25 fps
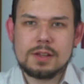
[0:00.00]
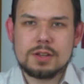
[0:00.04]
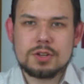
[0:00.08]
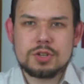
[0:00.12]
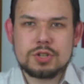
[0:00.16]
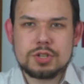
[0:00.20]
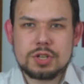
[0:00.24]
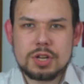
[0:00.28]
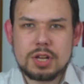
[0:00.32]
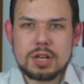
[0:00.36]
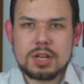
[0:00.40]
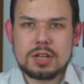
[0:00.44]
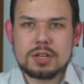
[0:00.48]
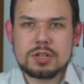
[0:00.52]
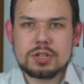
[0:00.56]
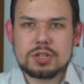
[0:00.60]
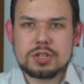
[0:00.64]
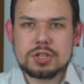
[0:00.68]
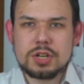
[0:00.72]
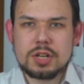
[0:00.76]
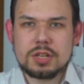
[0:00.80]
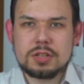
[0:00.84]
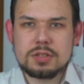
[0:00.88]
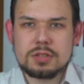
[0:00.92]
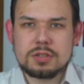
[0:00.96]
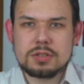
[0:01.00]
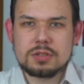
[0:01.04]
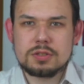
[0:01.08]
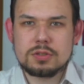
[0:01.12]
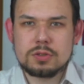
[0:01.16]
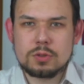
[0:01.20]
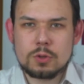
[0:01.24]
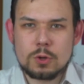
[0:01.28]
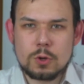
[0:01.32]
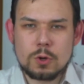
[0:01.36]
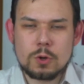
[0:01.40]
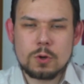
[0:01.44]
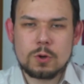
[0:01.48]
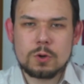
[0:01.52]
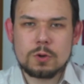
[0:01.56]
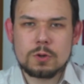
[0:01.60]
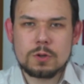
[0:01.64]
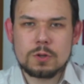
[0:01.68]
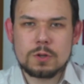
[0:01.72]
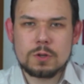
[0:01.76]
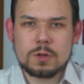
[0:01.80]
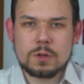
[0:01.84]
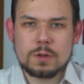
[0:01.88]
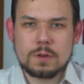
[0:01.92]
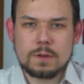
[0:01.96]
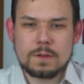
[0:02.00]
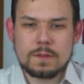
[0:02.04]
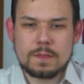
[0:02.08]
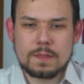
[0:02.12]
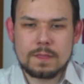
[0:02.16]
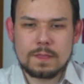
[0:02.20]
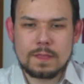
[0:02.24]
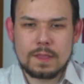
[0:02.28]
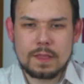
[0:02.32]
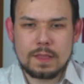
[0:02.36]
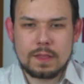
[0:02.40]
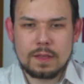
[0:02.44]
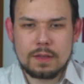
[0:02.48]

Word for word: że często e,